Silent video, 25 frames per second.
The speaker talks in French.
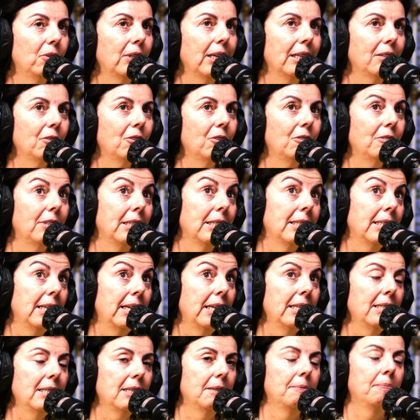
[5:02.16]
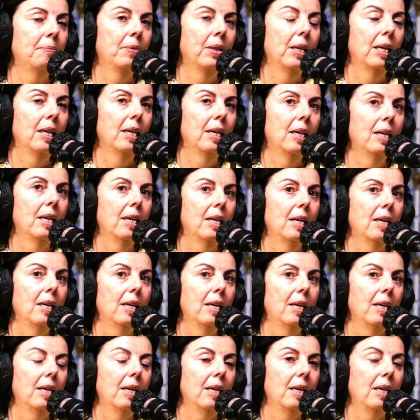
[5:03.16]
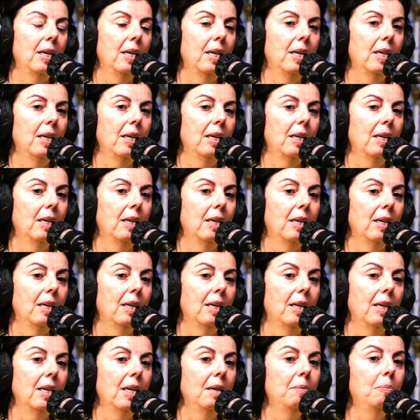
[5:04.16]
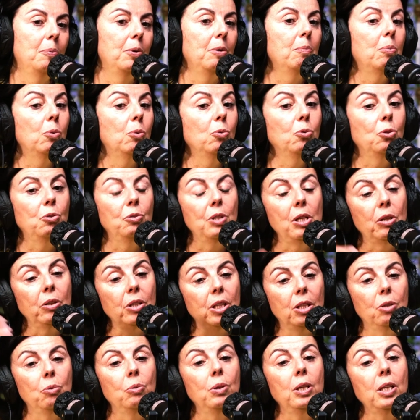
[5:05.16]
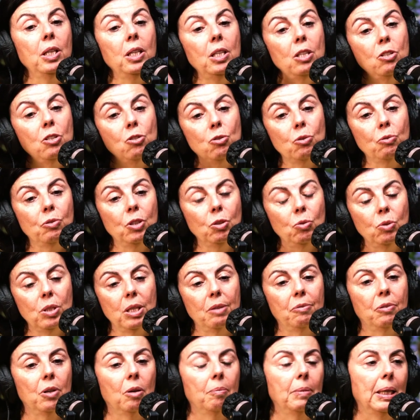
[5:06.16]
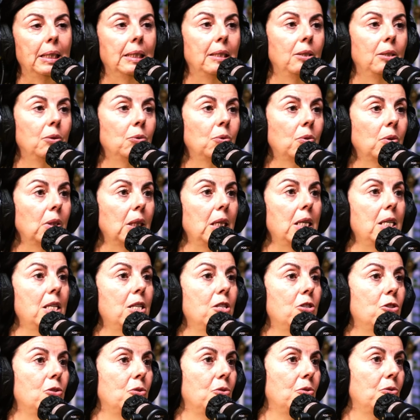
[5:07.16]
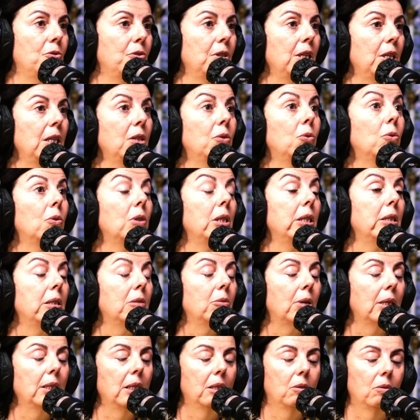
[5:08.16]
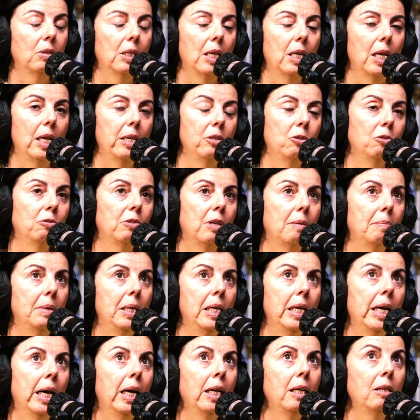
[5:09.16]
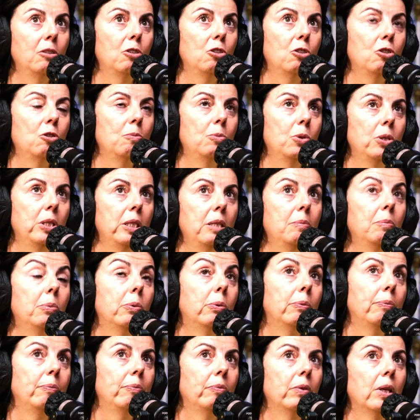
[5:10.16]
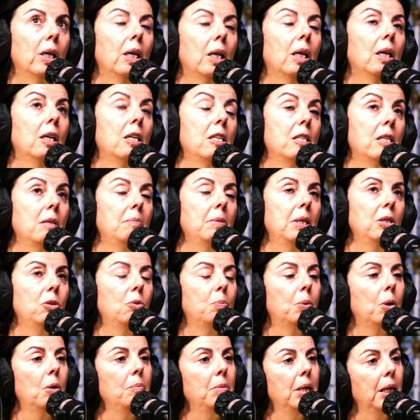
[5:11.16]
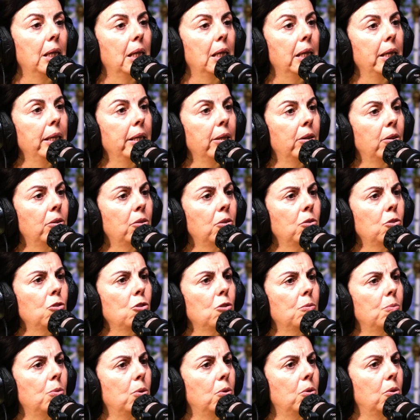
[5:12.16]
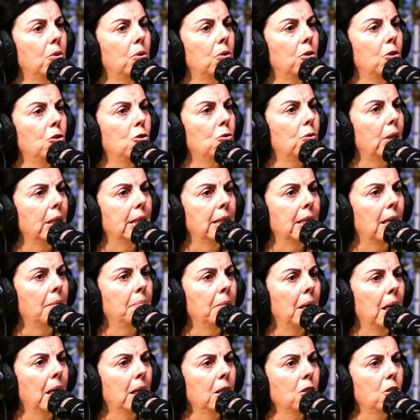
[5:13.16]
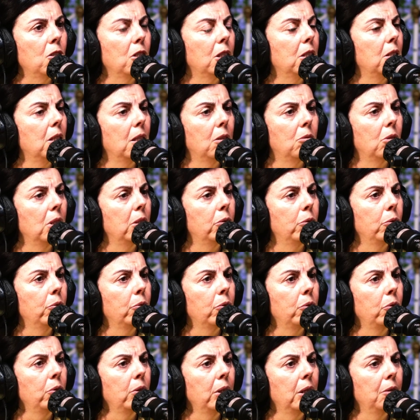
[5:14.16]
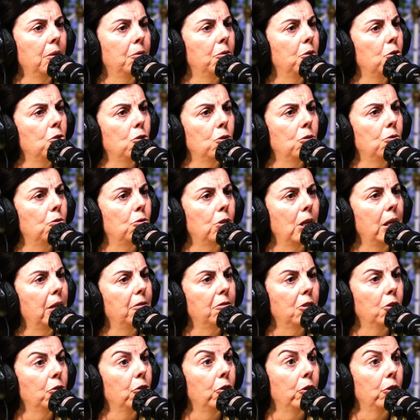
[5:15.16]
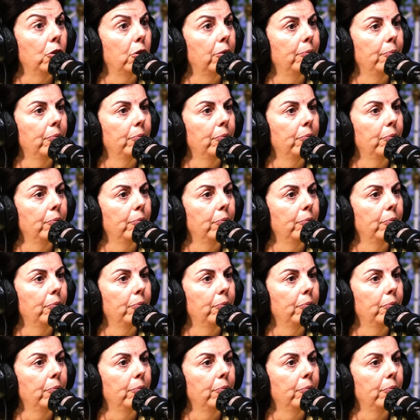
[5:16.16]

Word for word: en 96. Et, puis, bon, de fil en aiguille, je fais toutes ces formations et je fais donc l'histoire des constellations familiales. Je me dis, bon, j'ai mes deux premiers clients, je, me, je vois que ça marche et que c'est quoi ce truc, il faut que je vois l'inventeur.